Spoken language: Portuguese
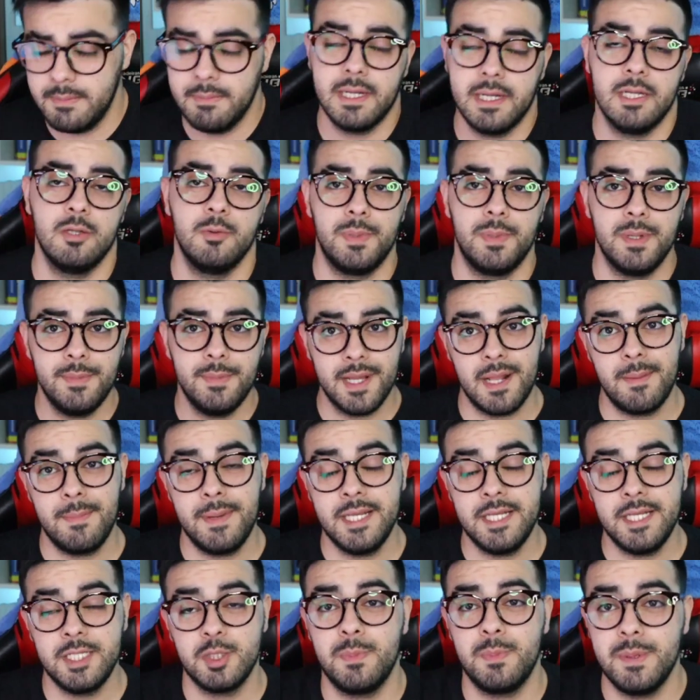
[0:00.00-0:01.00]
Lembrando,
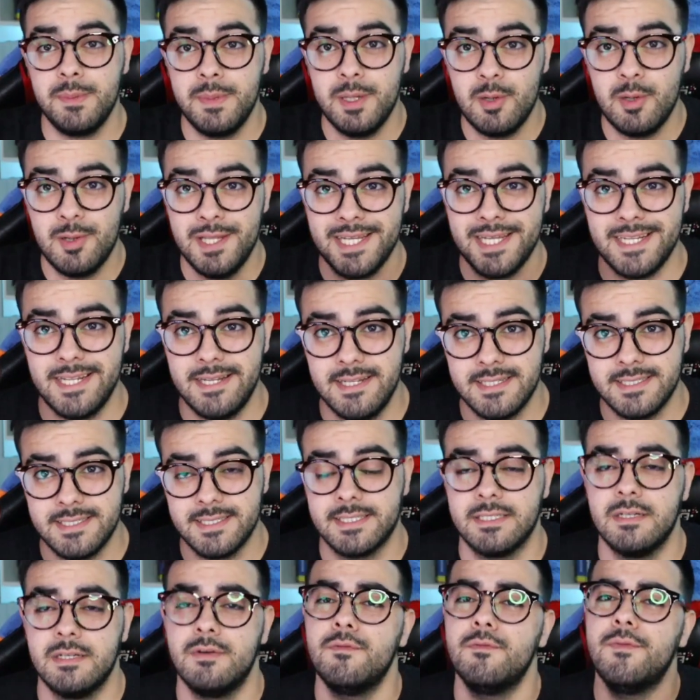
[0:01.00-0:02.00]
primeiramente, o primeiro link na
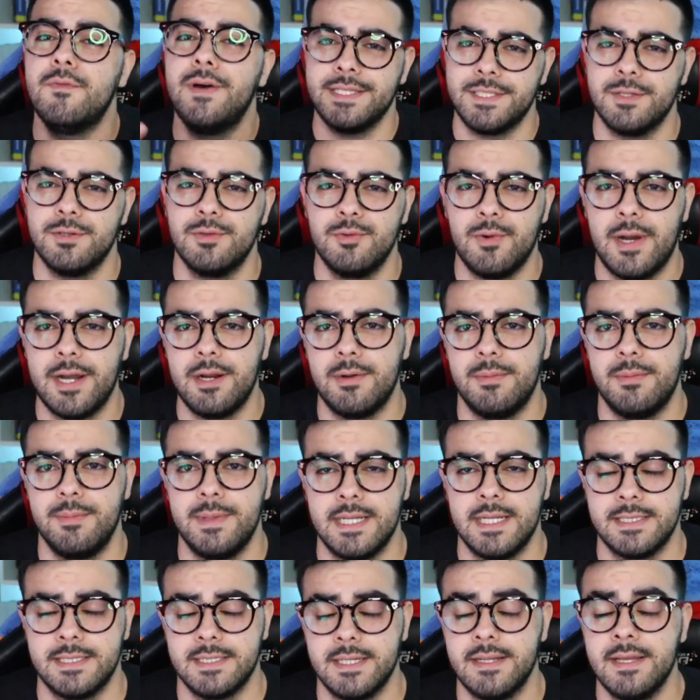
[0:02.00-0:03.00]
descrição vai ser o do Iron
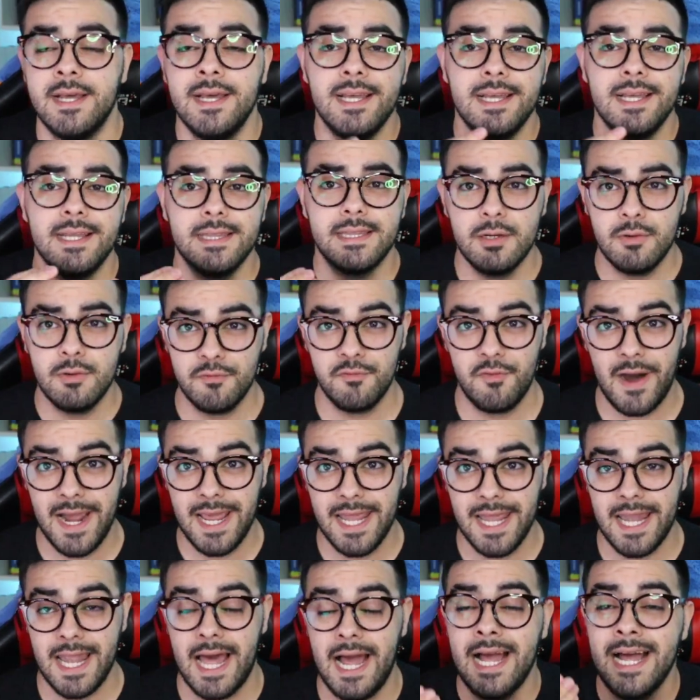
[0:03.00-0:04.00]
Master, então
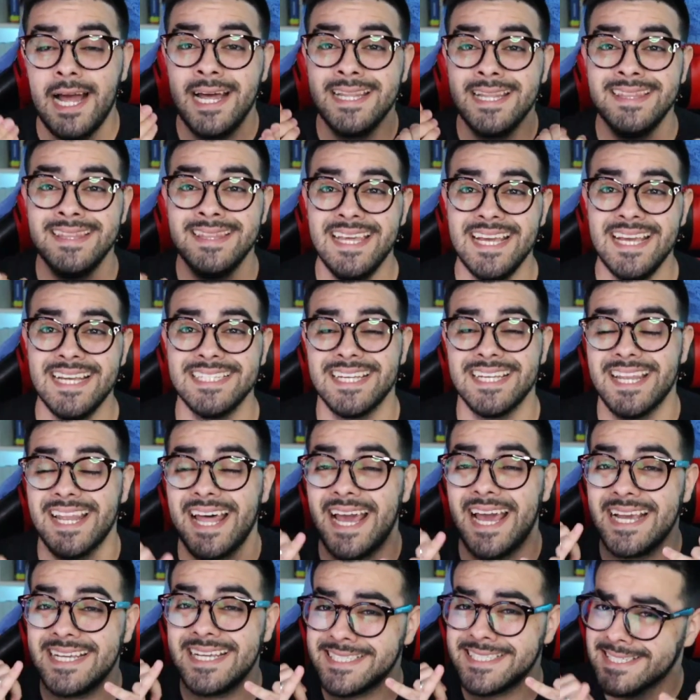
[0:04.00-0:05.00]
vai lá, deixa
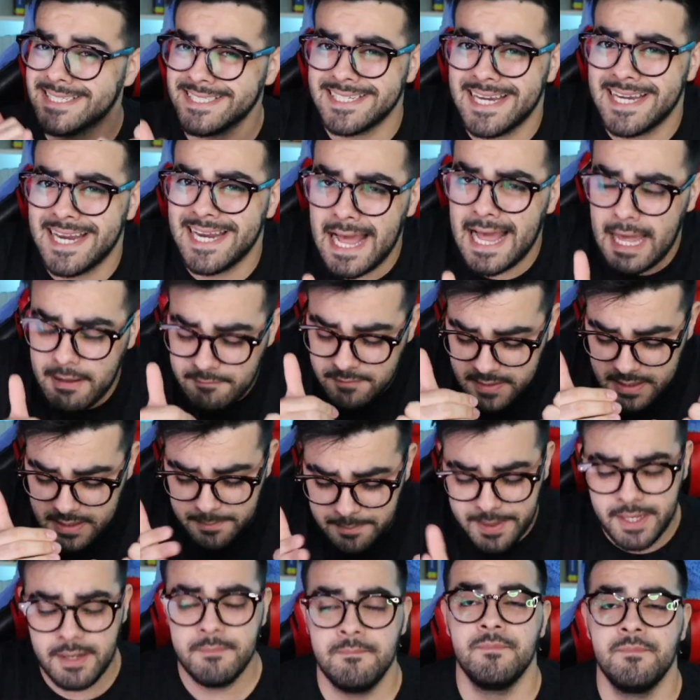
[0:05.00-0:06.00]
like, se inscreve
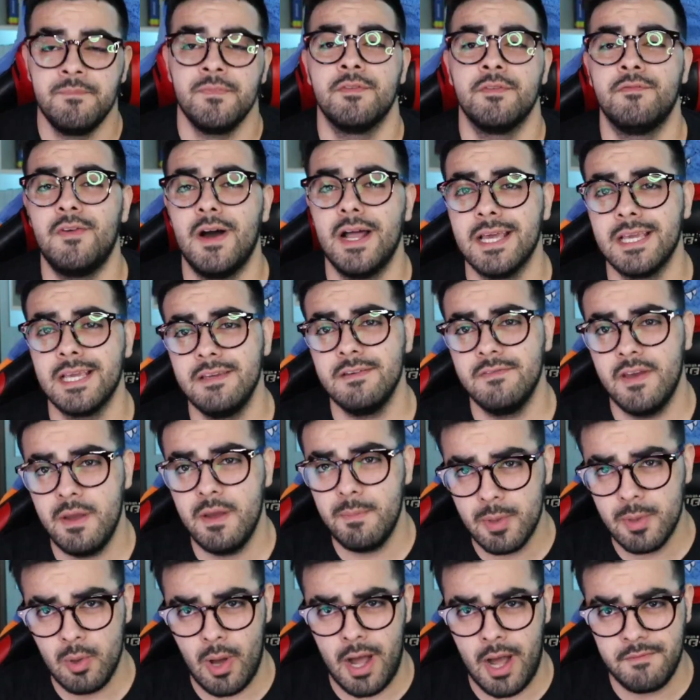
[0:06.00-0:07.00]
também, fala que
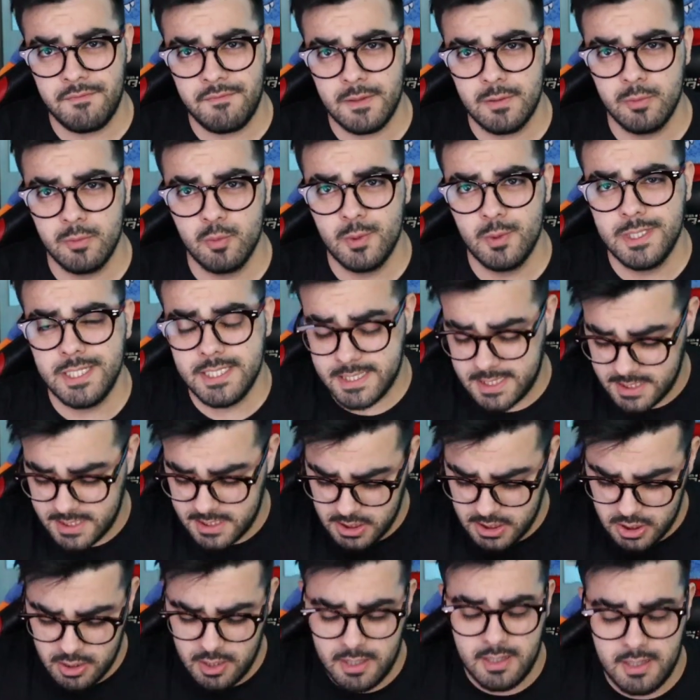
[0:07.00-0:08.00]
veio pelo Rafa Nunes,
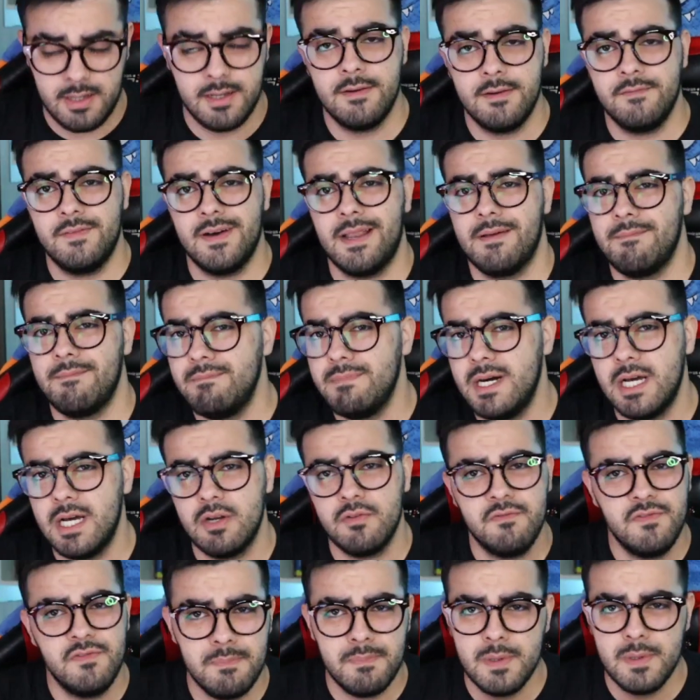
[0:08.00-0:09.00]
assim ó, fala,
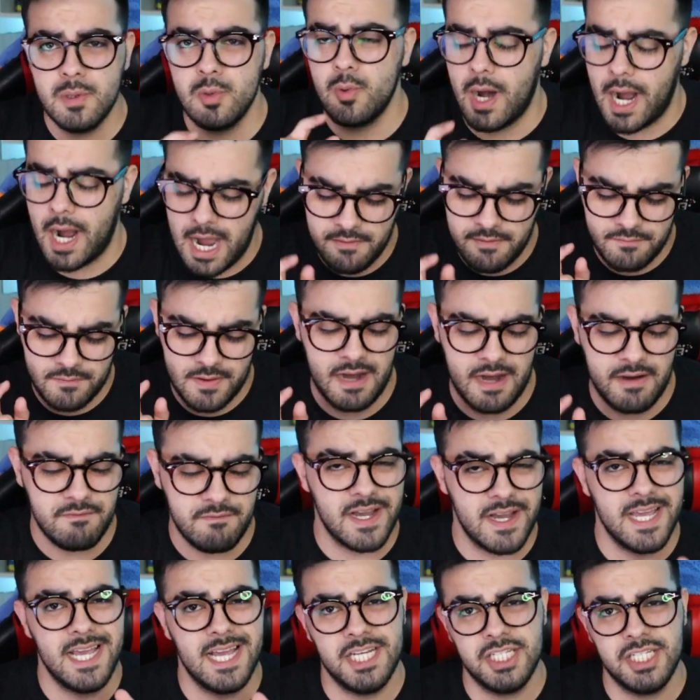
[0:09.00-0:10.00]
mano, vim pelo Rafa,
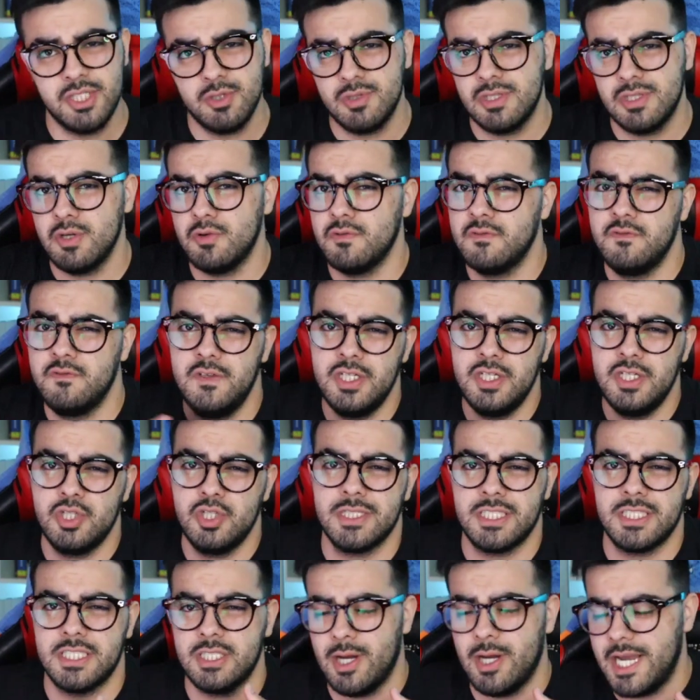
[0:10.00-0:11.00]
Rafa reagiu teu
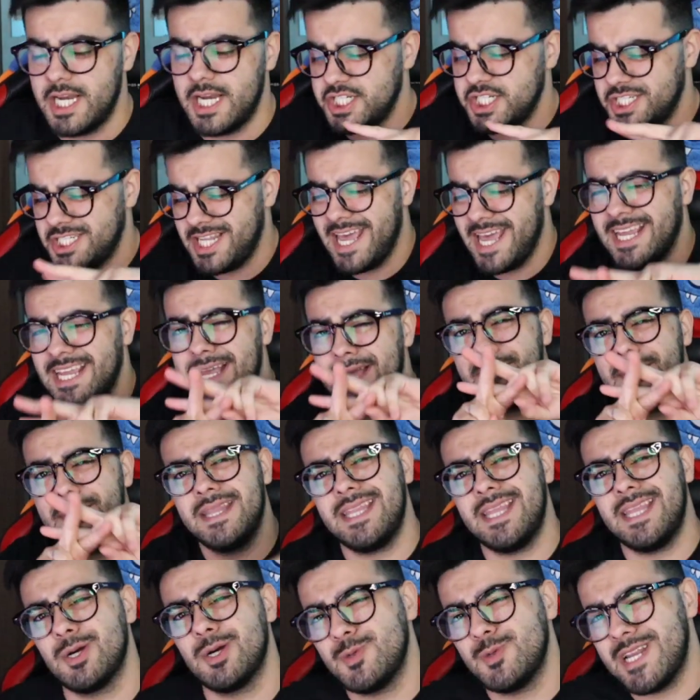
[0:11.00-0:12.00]
vídeo, assim ó, hashtag
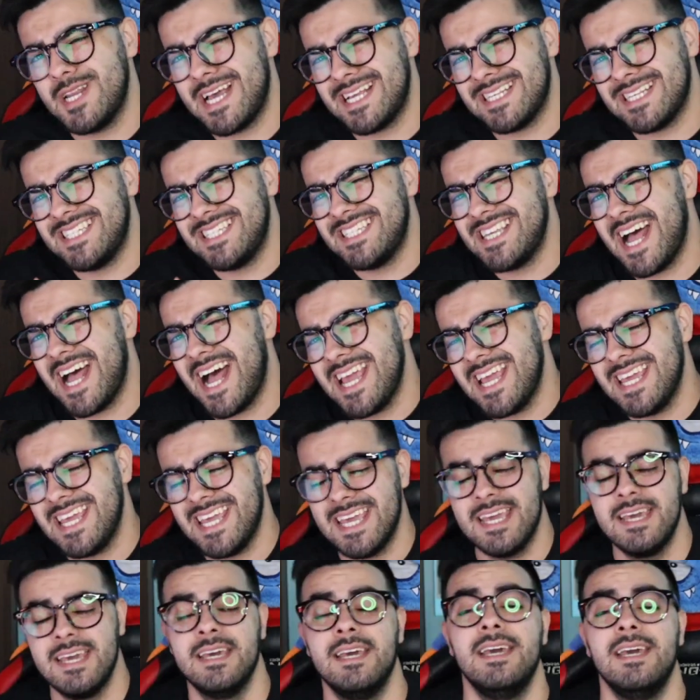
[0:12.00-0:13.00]

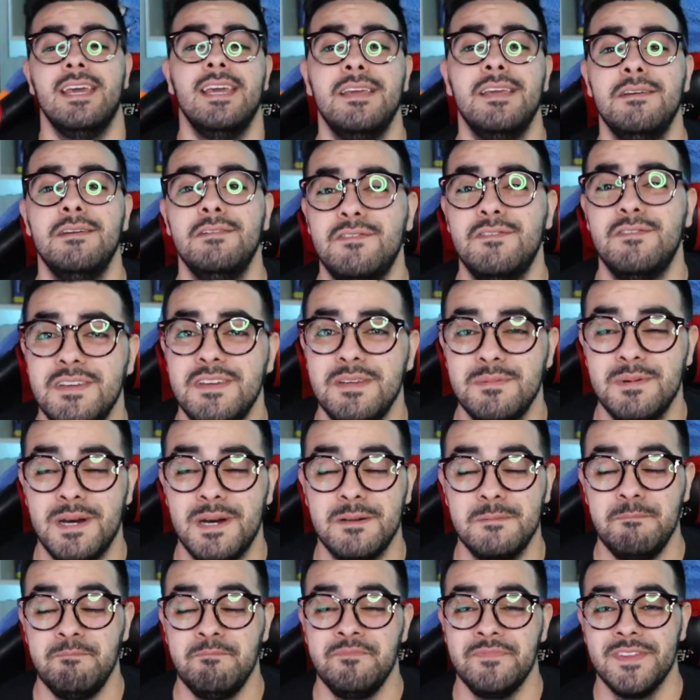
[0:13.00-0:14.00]
AMTFunasai, enfim,
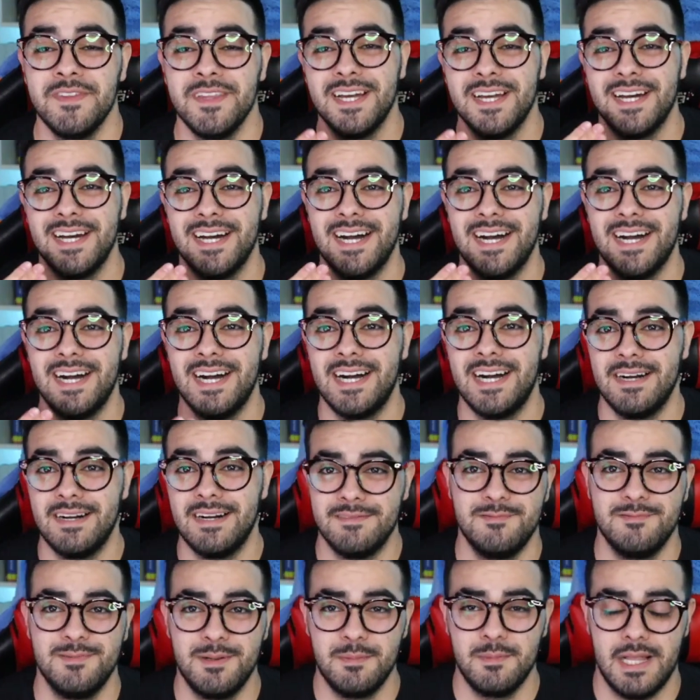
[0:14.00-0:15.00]
mano,
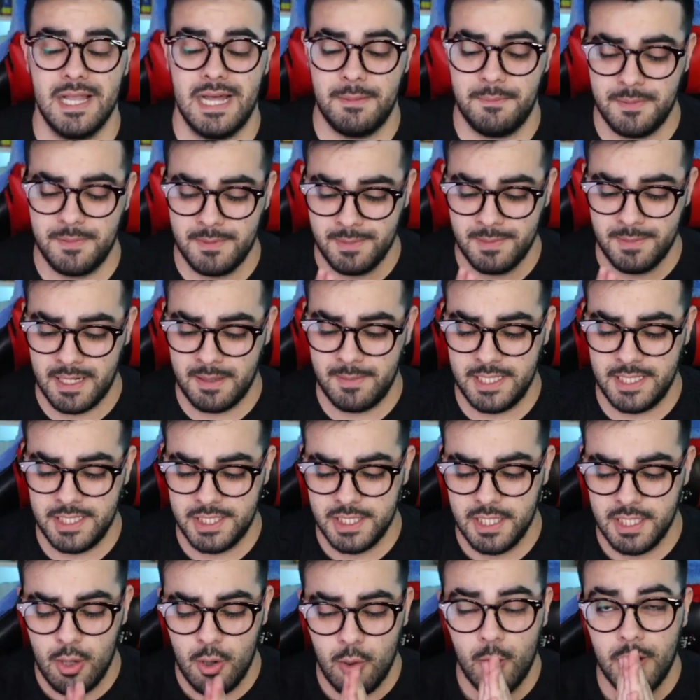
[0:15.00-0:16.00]
uh, vamos lá,
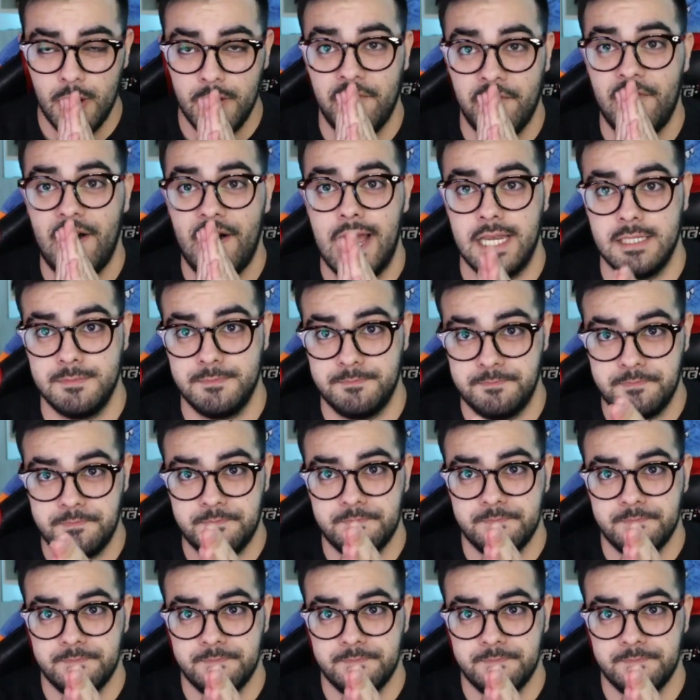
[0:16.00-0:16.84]
primeiramente, Orfale,